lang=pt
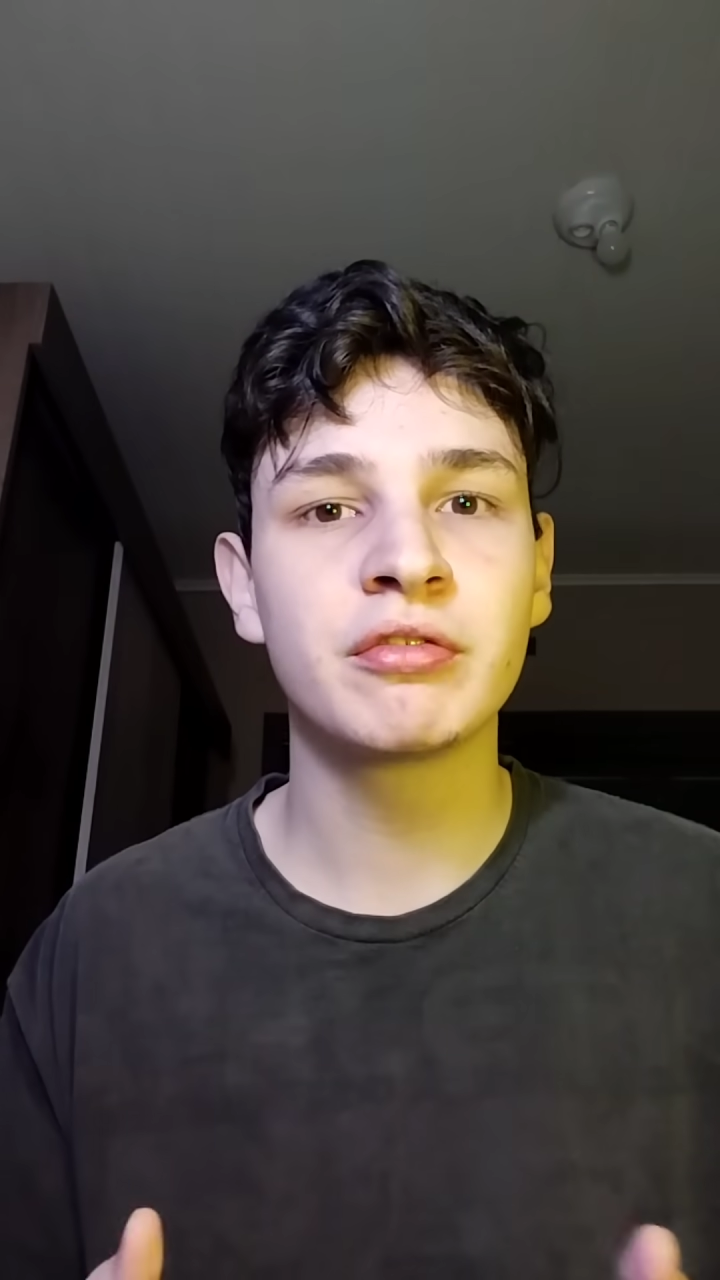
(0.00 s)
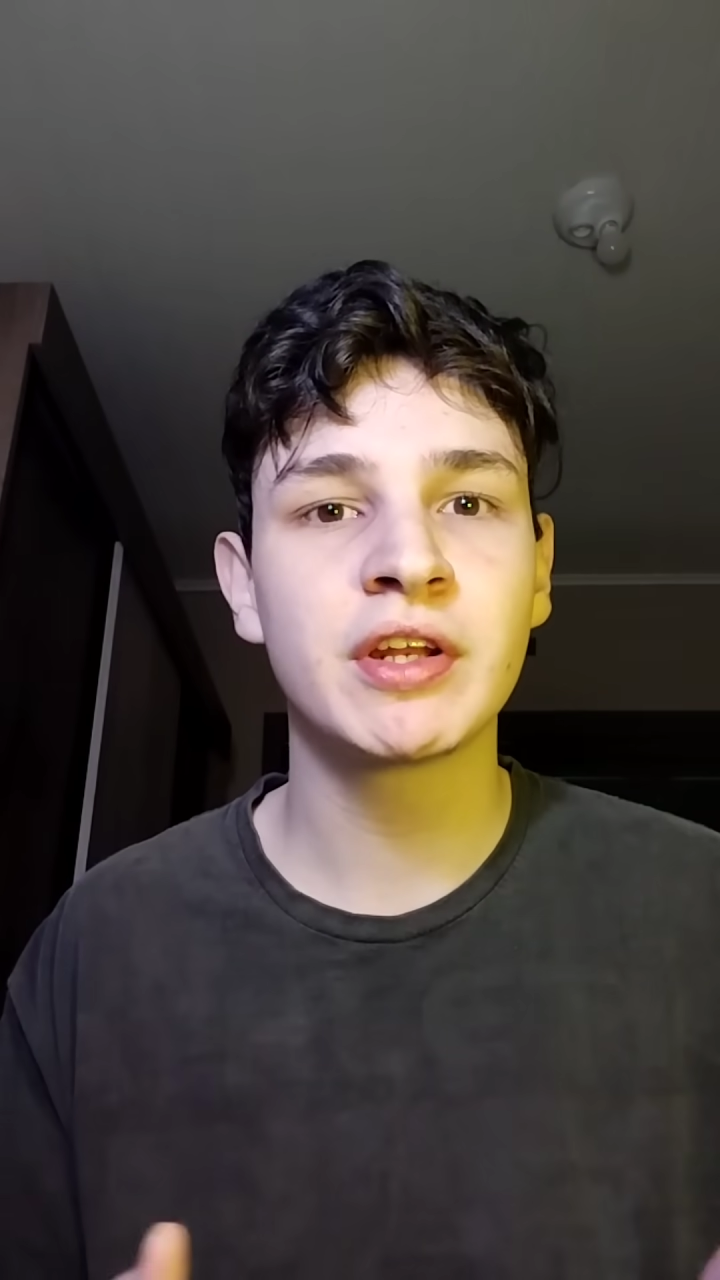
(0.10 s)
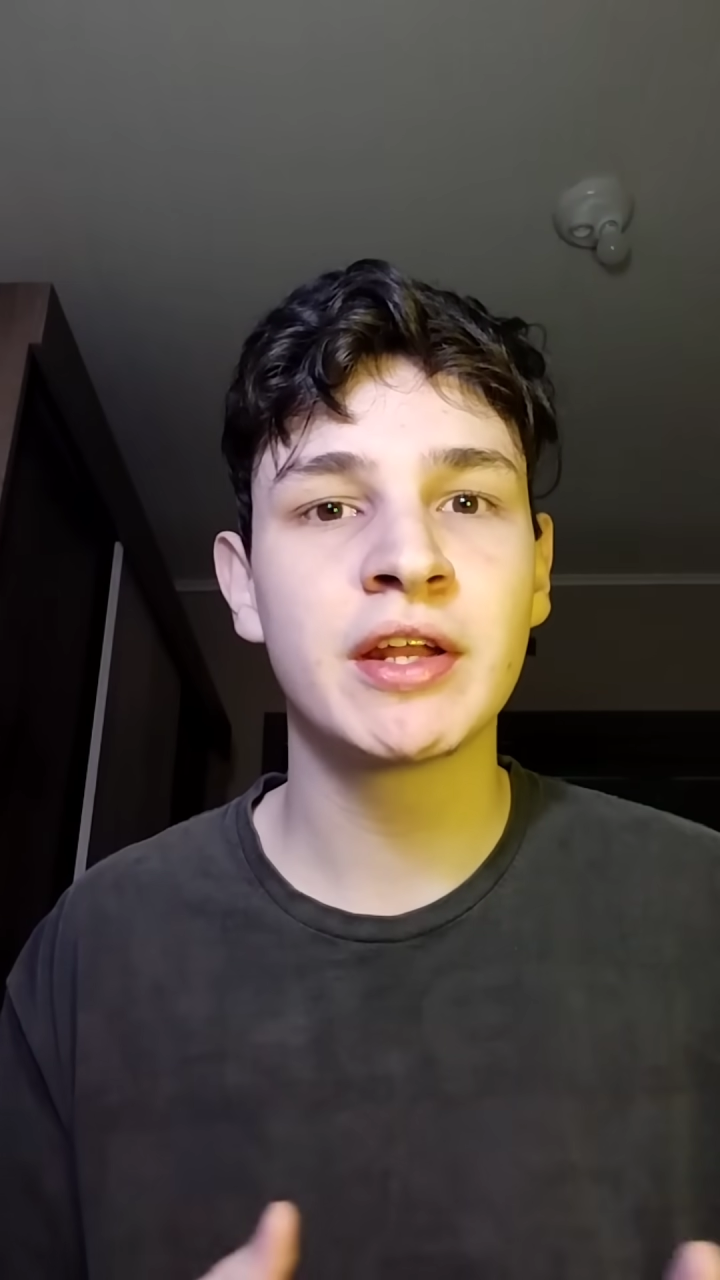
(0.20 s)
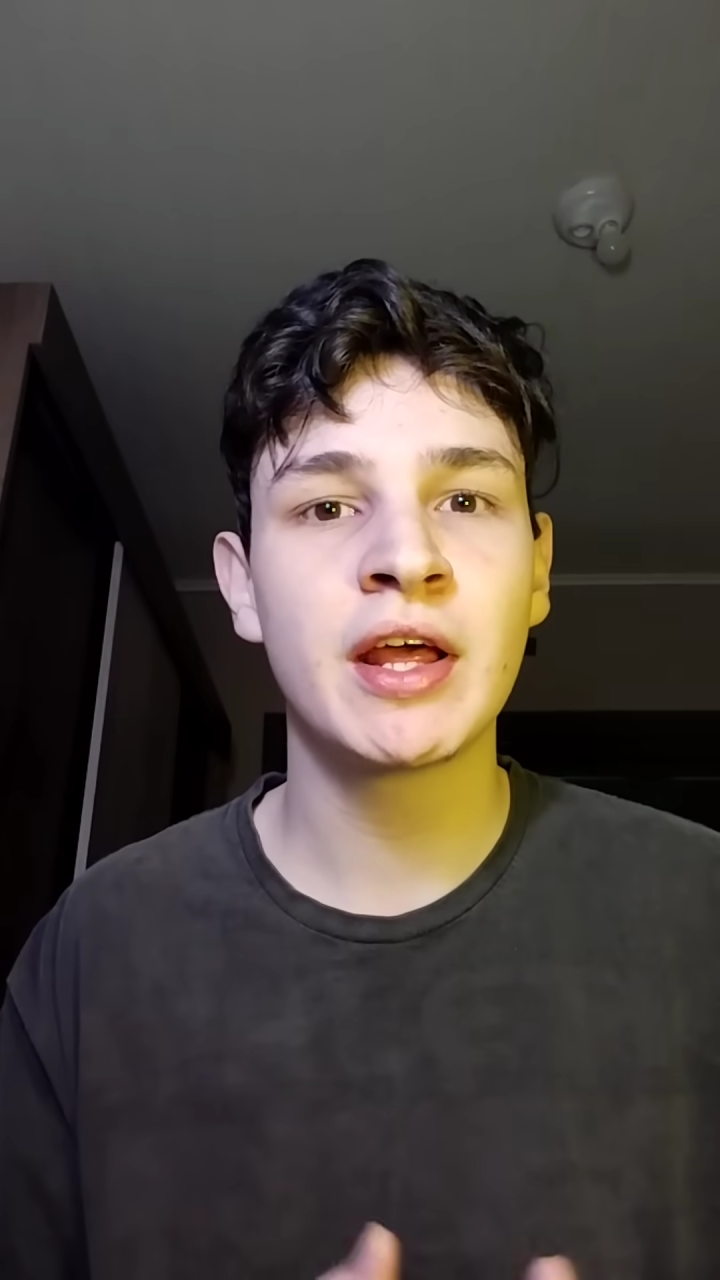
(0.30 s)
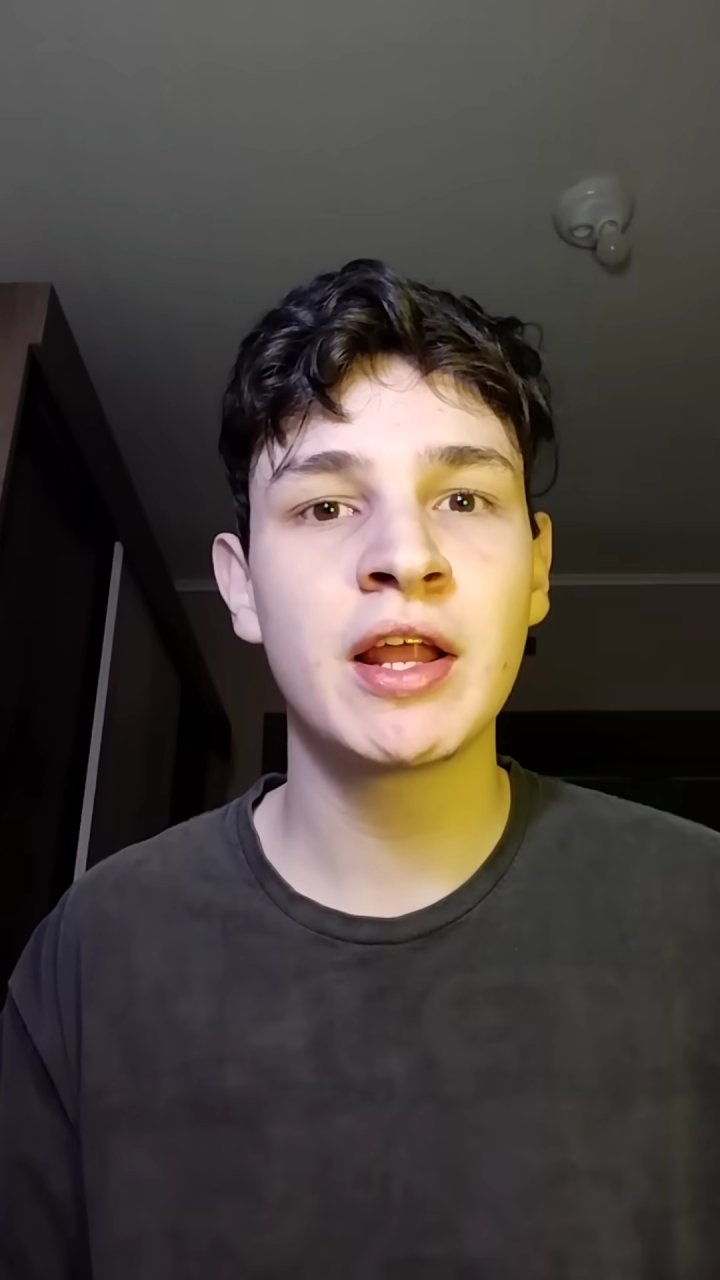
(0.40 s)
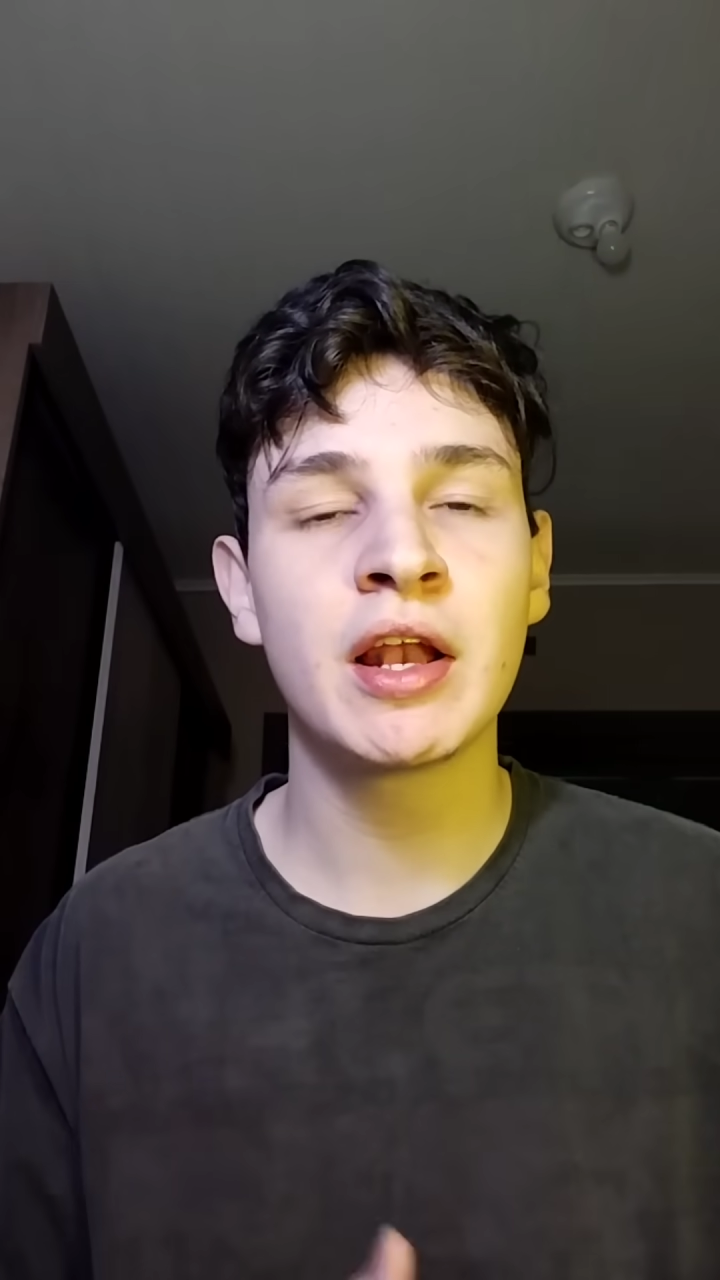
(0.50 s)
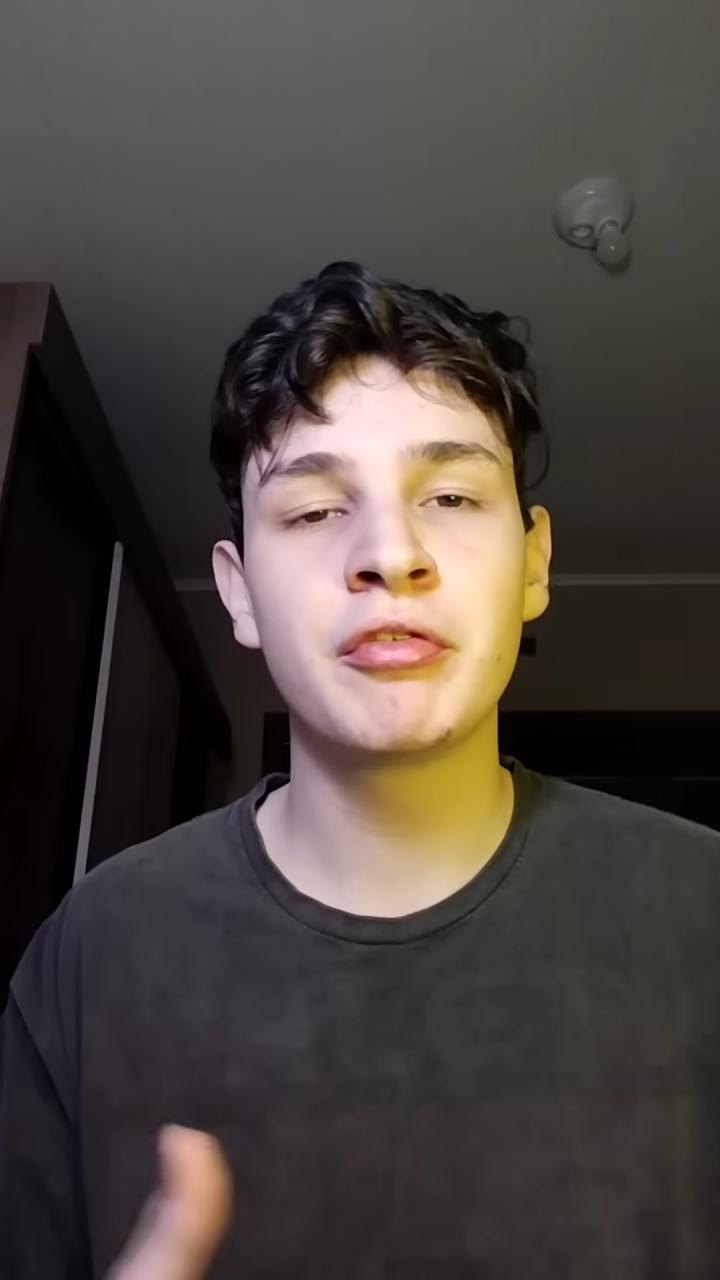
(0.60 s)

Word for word: da vida dela